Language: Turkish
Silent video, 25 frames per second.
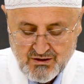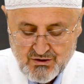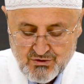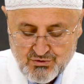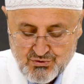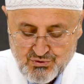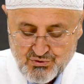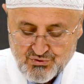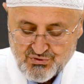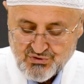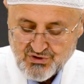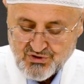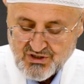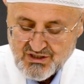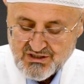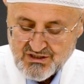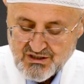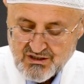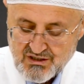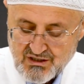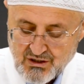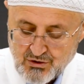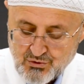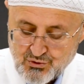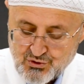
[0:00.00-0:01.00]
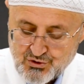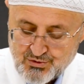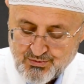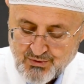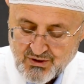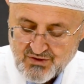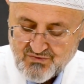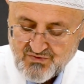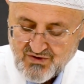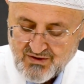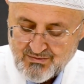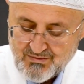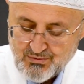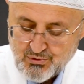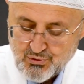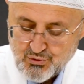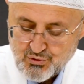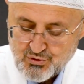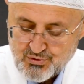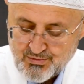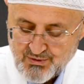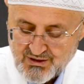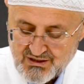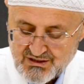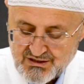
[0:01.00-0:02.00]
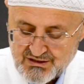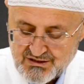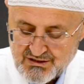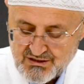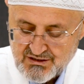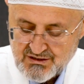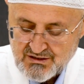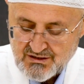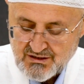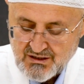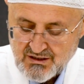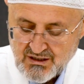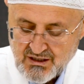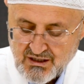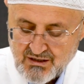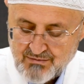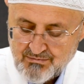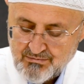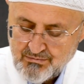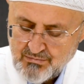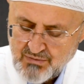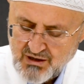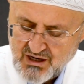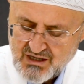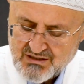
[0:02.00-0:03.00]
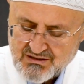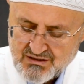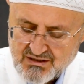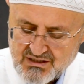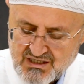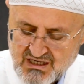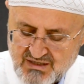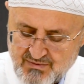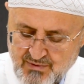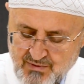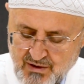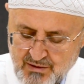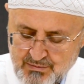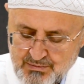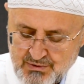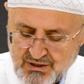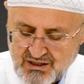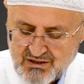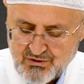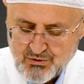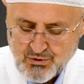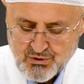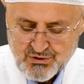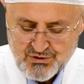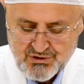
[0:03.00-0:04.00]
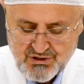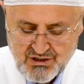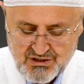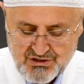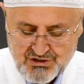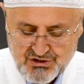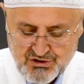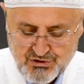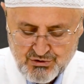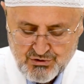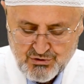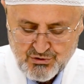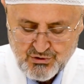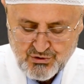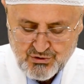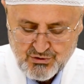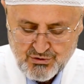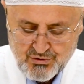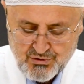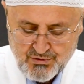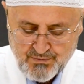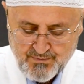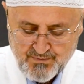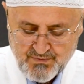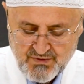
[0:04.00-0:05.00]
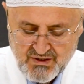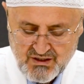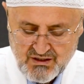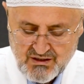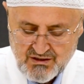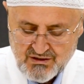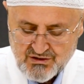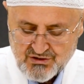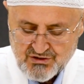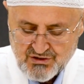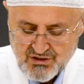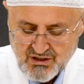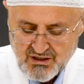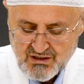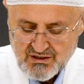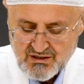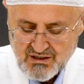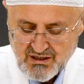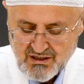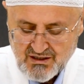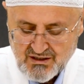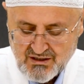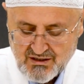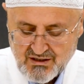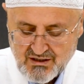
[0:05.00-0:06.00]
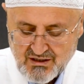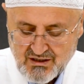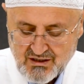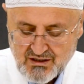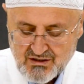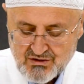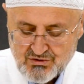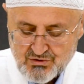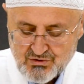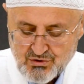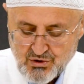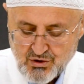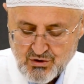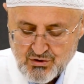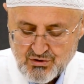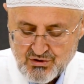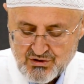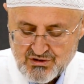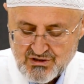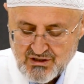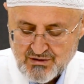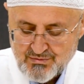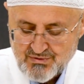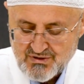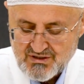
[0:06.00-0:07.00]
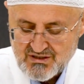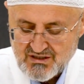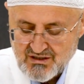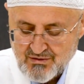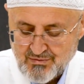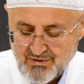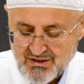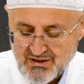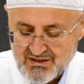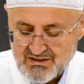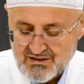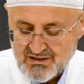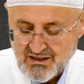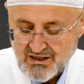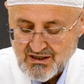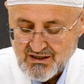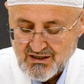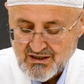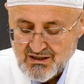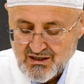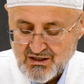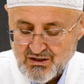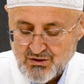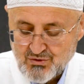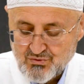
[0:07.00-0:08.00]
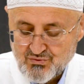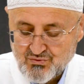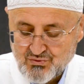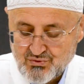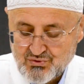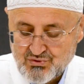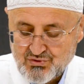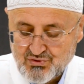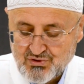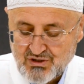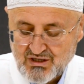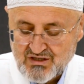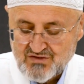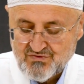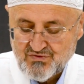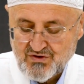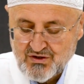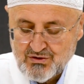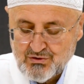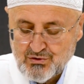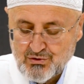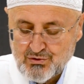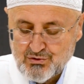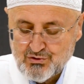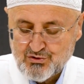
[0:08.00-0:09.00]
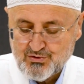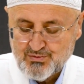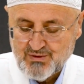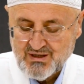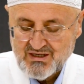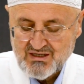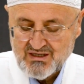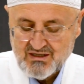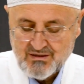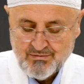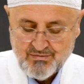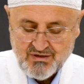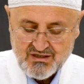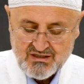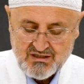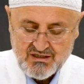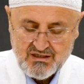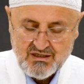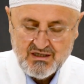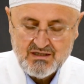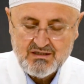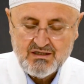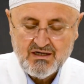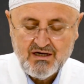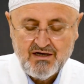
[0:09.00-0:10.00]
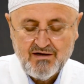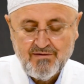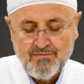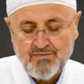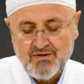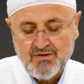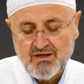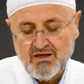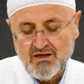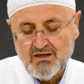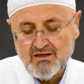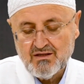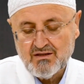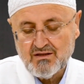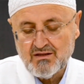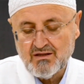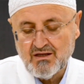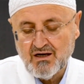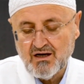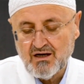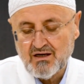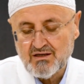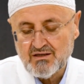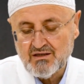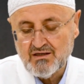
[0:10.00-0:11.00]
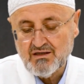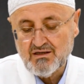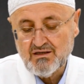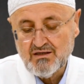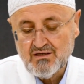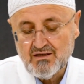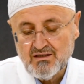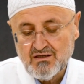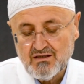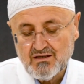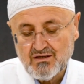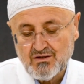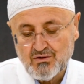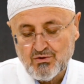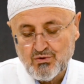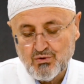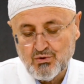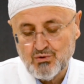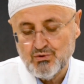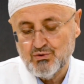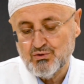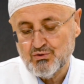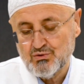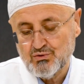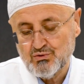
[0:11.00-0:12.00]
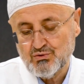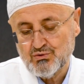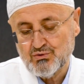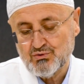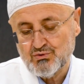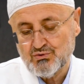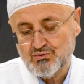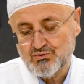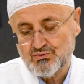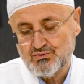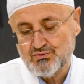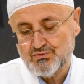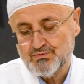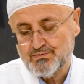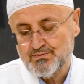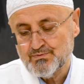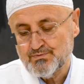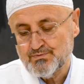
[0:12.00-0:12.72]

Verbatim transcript: Şu sırada kavuşmak ve buluşmak için bazı sebepler ortaya çıkıyor. İnşallah çok kısa bir zamanda vuslat ve görüşme nimetine de nail oluruz.